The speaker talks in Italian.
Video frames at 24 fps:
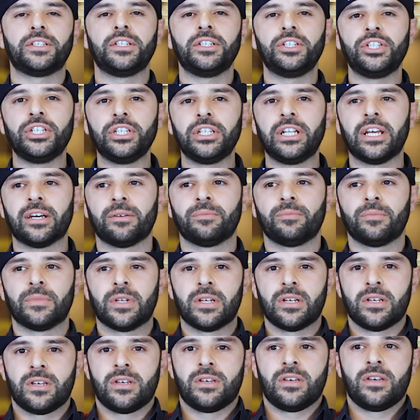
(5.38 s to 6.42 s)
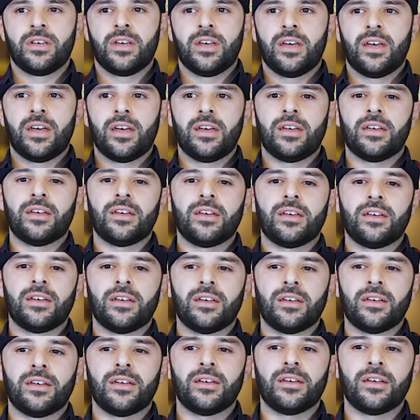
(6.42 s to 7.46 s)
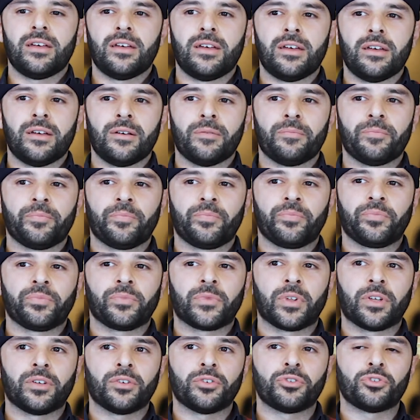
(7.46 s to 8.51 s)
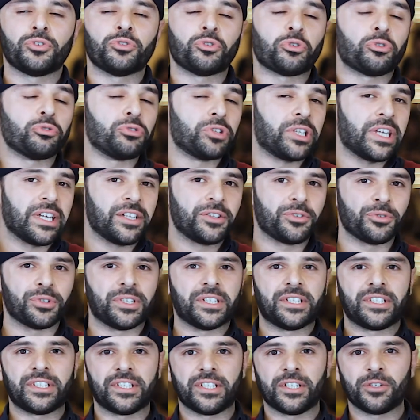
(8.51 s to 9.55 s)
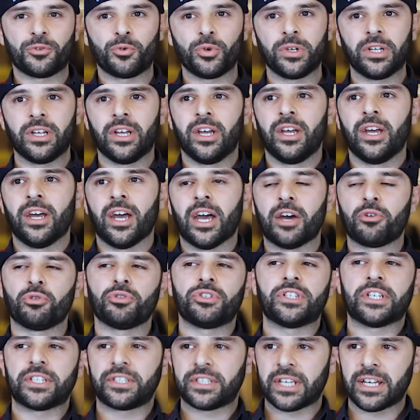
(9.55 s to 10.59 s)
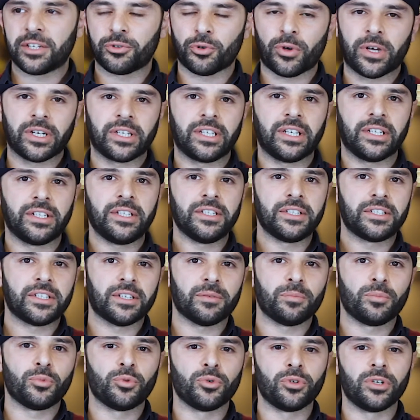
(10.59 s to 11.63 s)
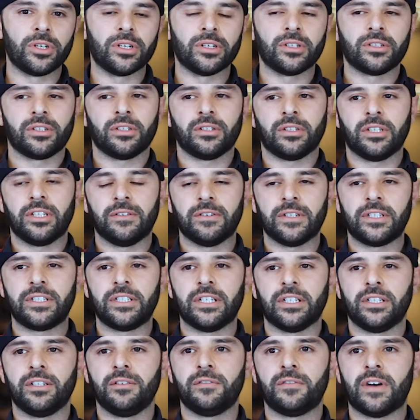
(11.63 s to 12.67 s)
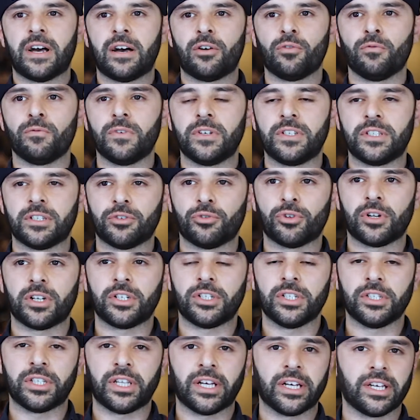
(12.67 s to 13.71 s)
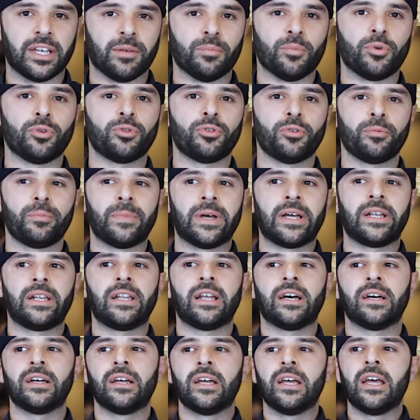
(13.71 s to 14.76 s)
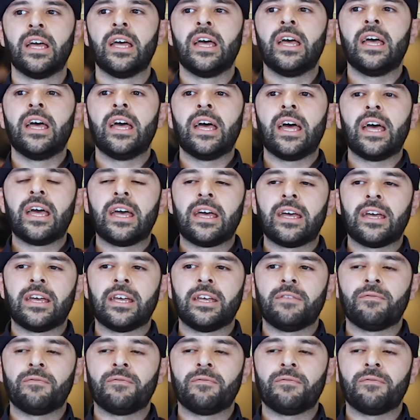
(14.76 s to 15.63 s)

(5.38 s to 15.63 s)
Sicilia, eh, sono contento di essere qui, ero già stato anche ad Istanbul diversi anni fa, ho visitato la città che è molto bella e